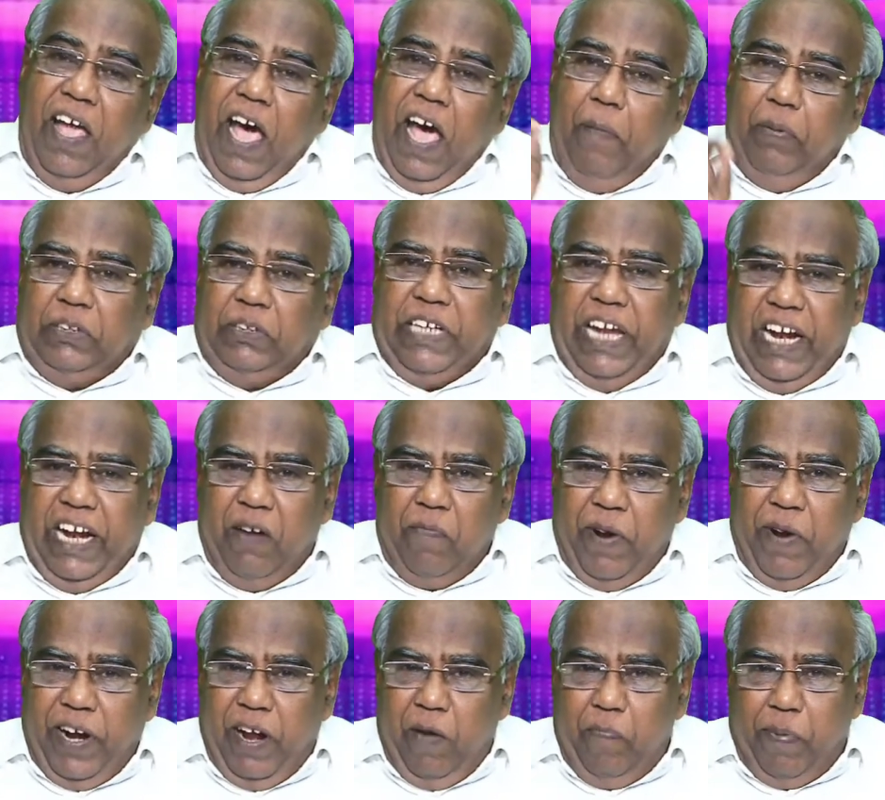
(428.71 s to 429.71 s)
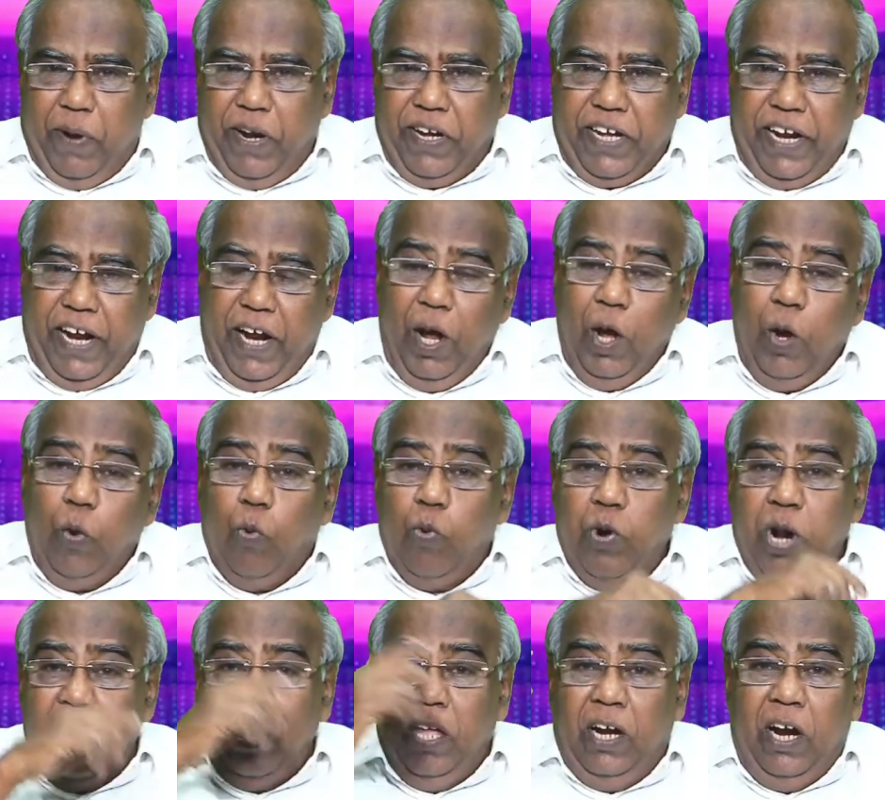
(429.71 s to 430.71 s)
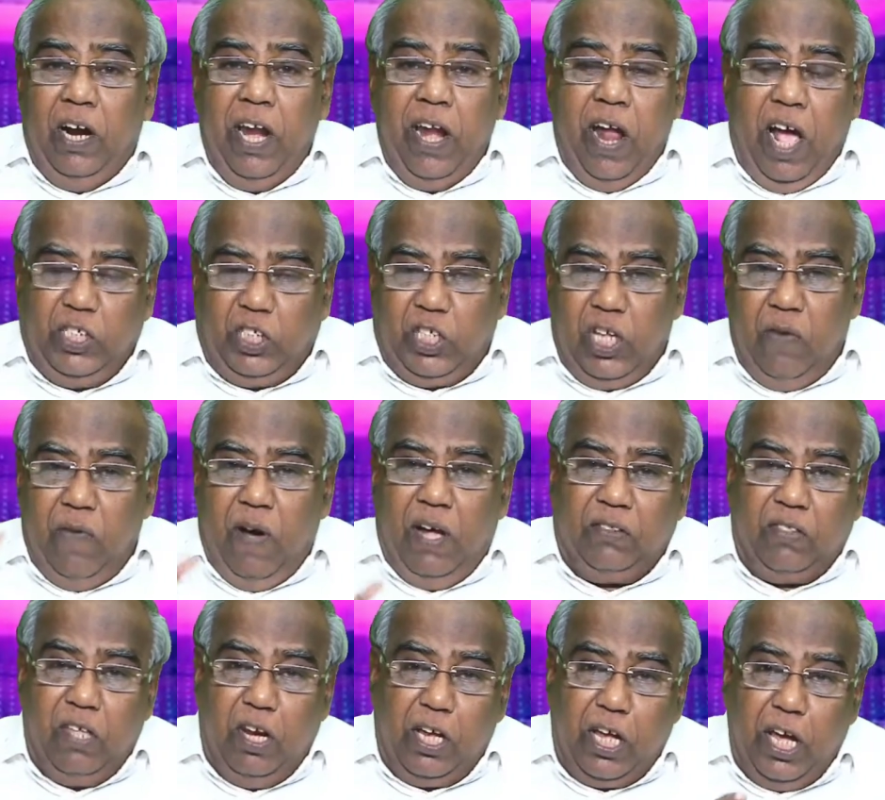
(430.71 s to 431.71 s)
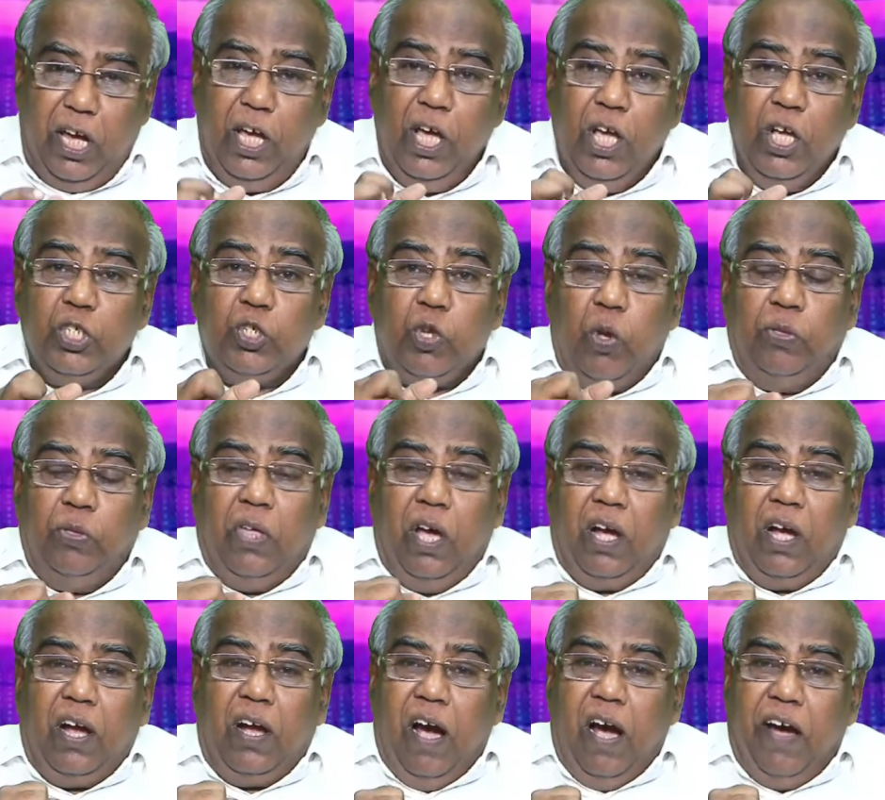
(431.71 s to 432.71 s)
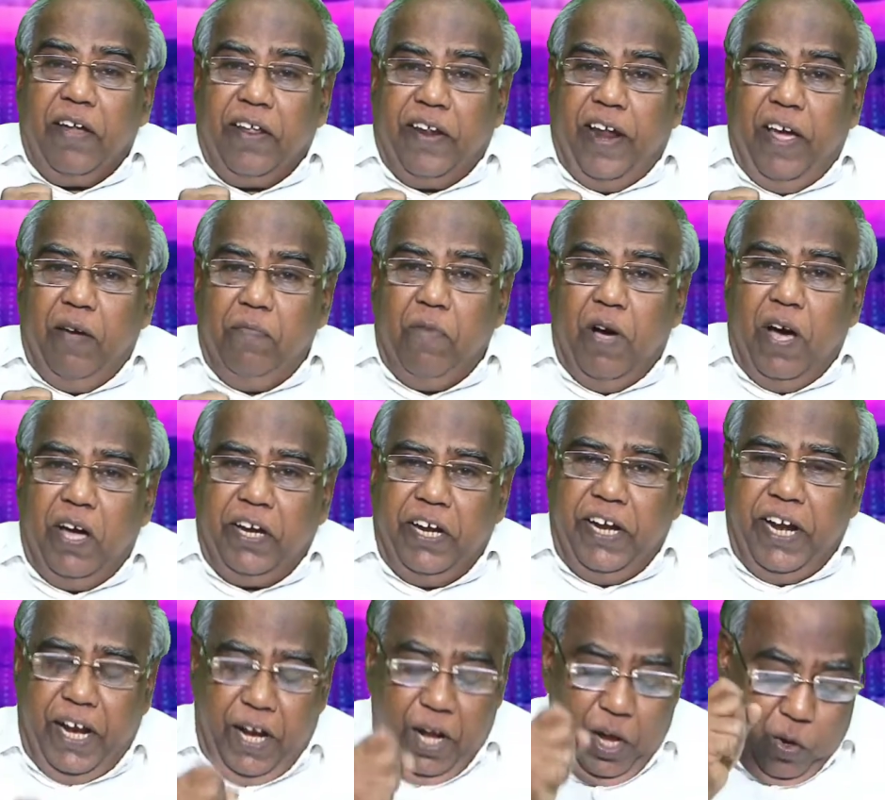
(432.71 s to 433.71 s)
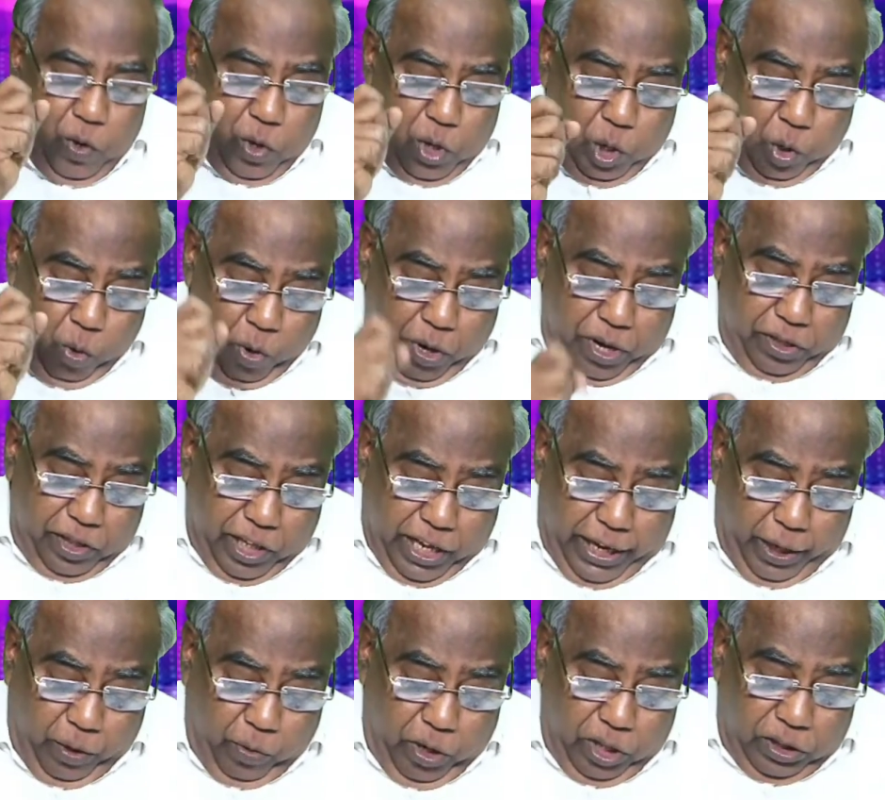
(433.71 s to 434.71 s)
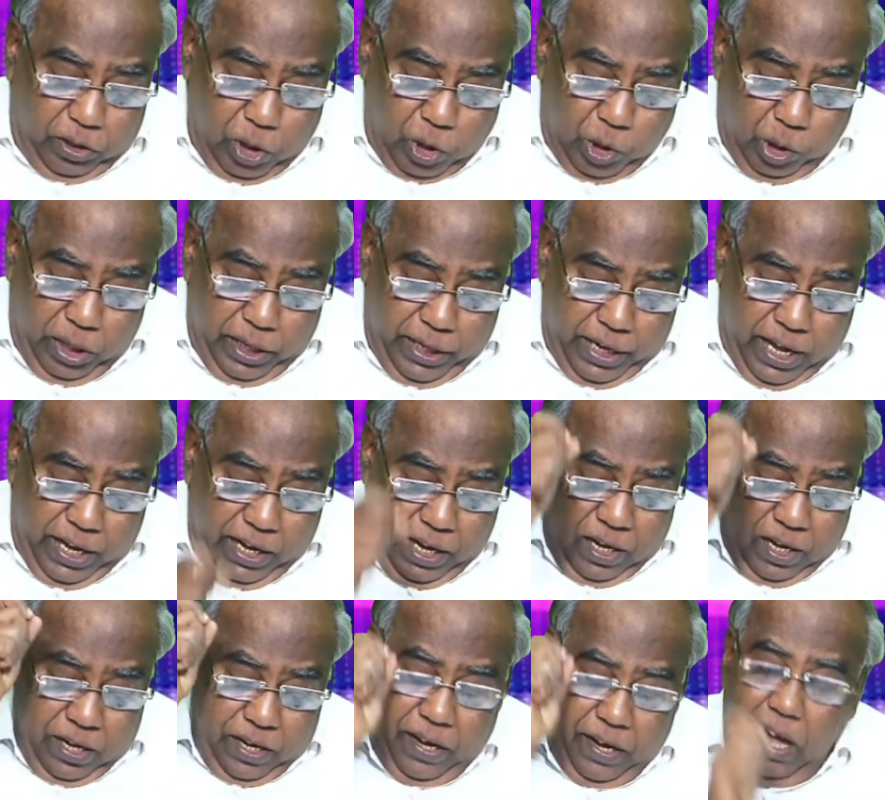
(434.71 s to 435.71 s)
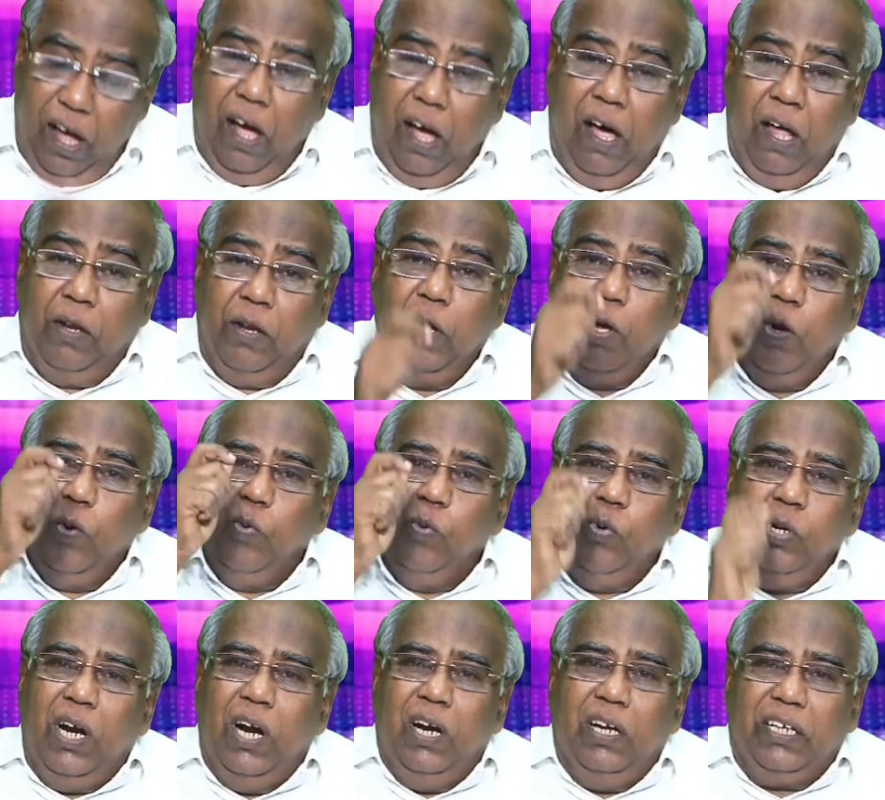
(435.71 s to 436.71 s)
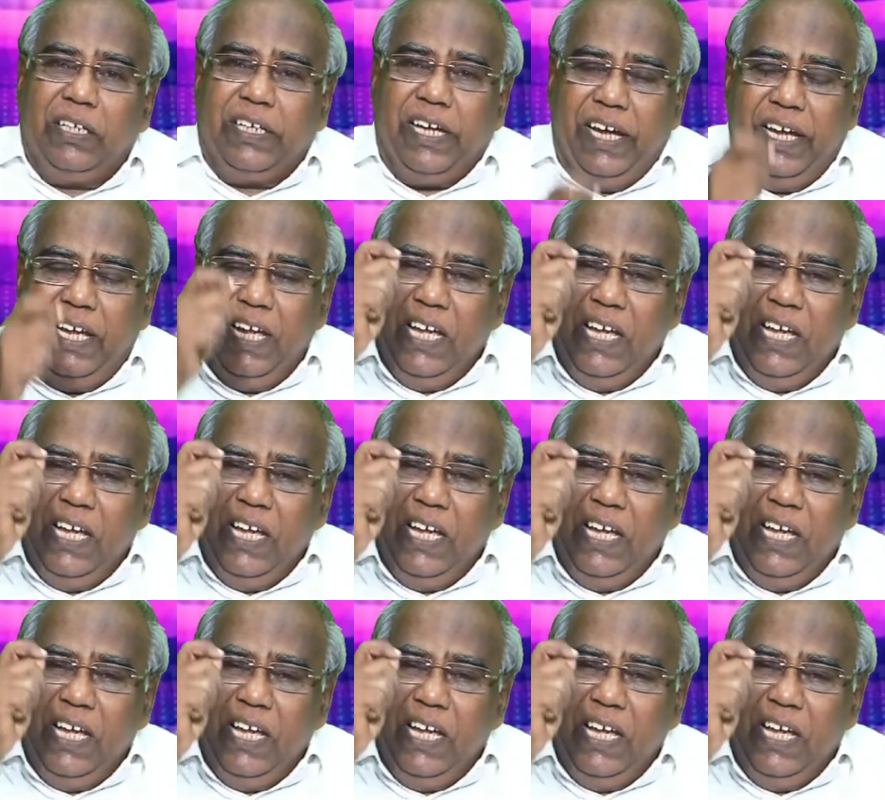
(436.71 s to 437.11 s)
அபிஷேகம் பண்ணப்பட்ட உன்னதங்களின் ஆசீர்வாதத்திற்கு சொந்தக்காரராய் மாறின ஒரு கூட்டத்தாரை குறித்து சொல்கிறார் நான் உங்களுக்கு